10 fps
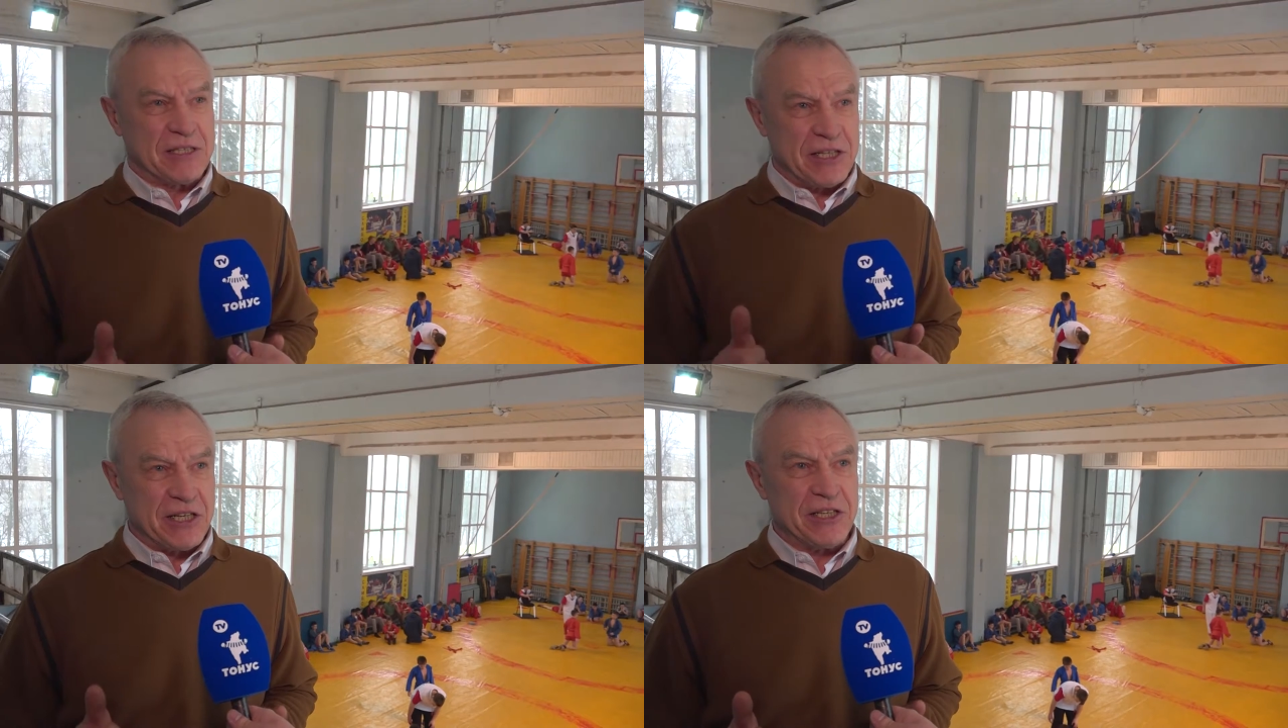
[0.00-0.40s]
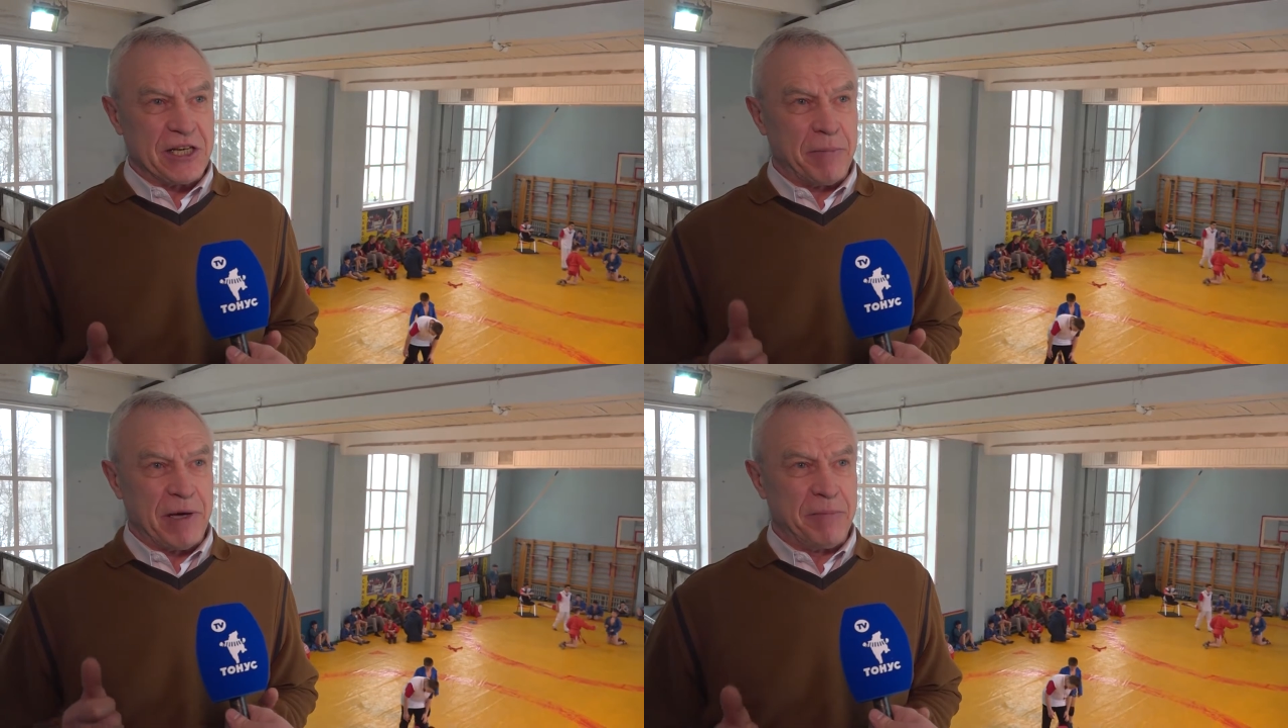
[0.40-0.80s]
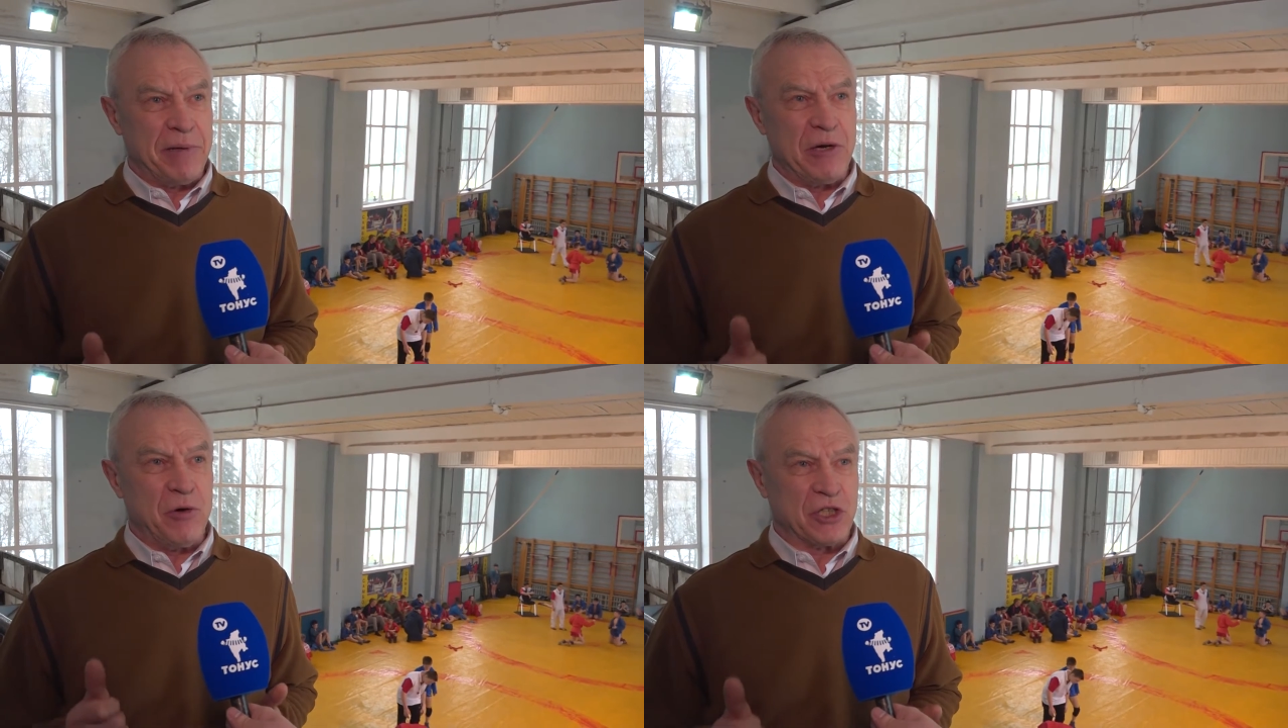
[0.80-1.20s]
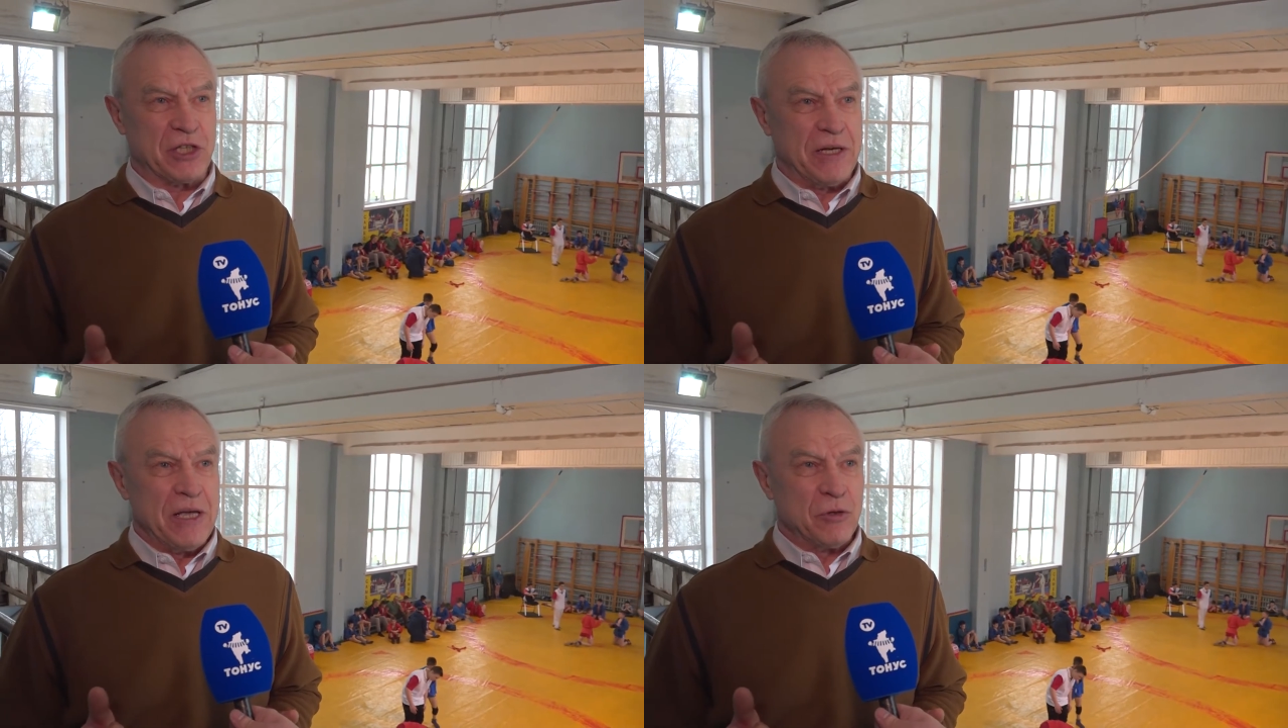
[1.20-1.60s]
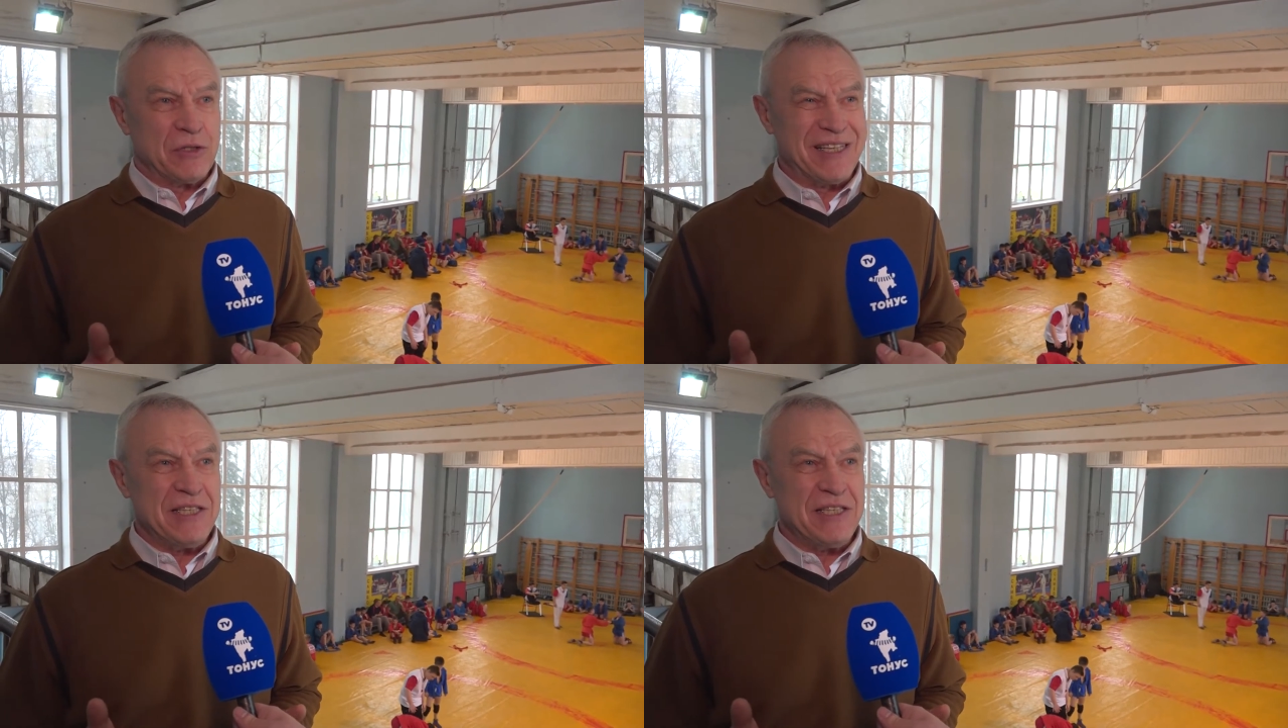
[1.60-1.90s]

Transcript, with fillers: техника борьбы лежа. То есть,